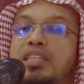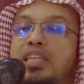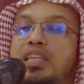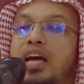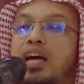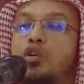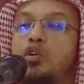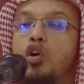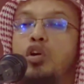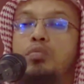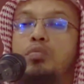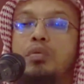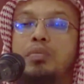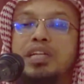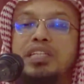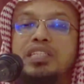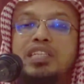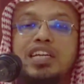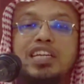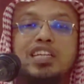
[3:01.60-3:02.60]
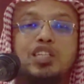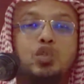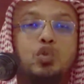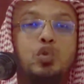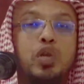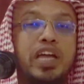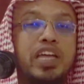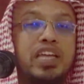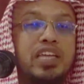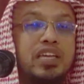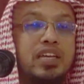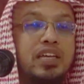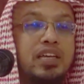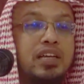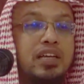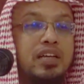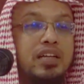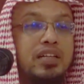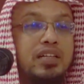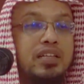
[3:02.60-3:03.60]
মিথ্যা গল্প বাচ্চাকে শুনাই
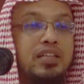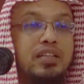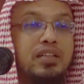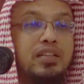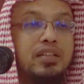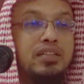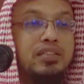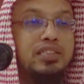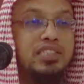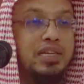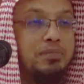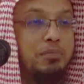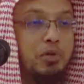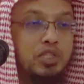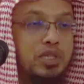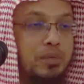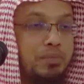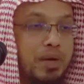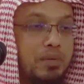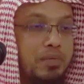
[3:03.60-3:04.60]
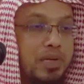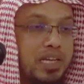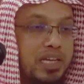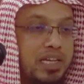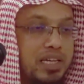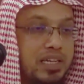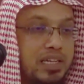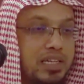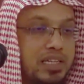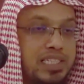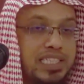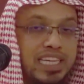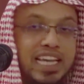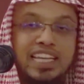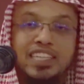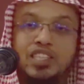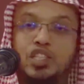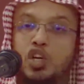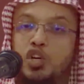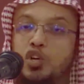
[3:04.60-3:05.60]
সে মজা পাবে সে
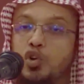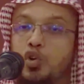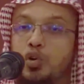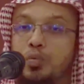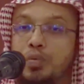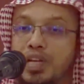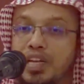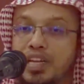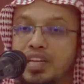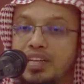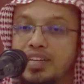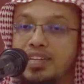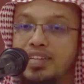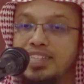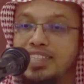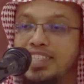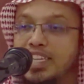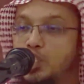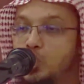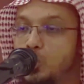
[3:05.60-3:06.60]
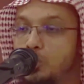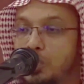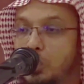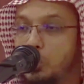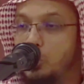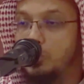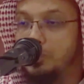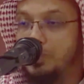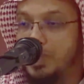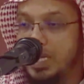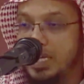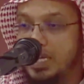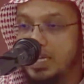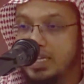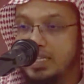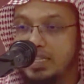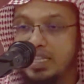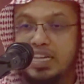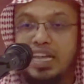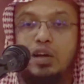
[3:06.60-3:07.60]
এনজয় করবে সে জমে উঠবে
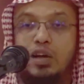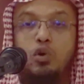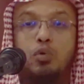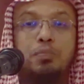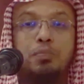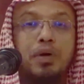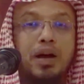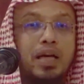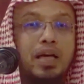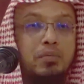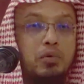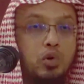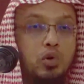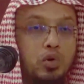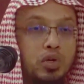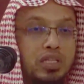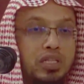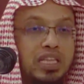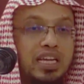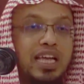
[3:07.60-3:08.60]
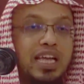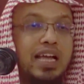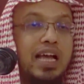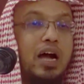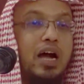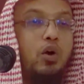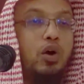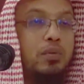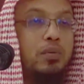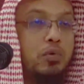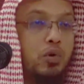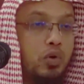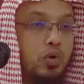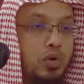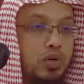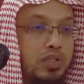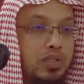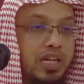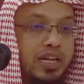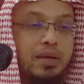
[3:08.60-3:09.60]
তাকে ঘুম পাড়াবো তাকে খাওয়াবো
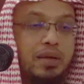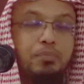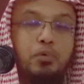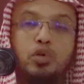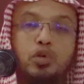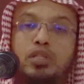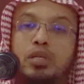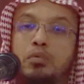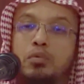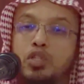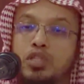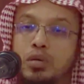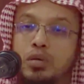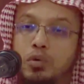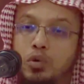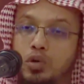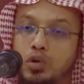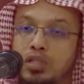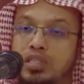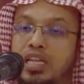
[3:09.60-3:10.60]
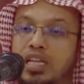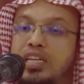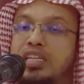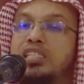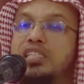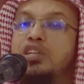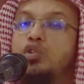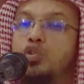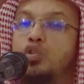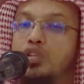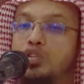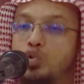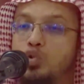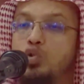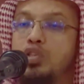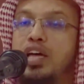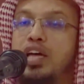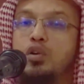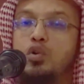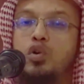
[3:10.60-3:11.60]
তাকে পড়তে বসাবো তার কাছ থেকে কোনো কিছু
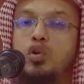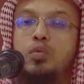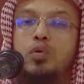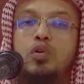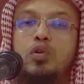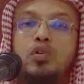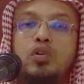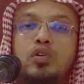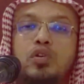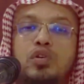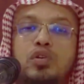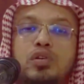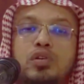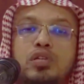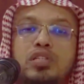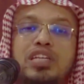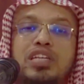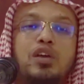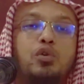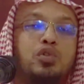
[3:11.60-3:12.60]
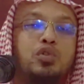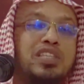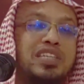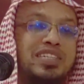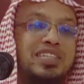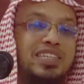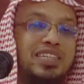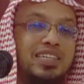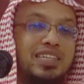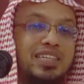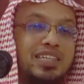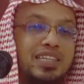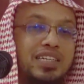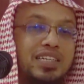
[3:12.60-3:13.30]
উদ্ধার করব সেই উদ্দেশ্যে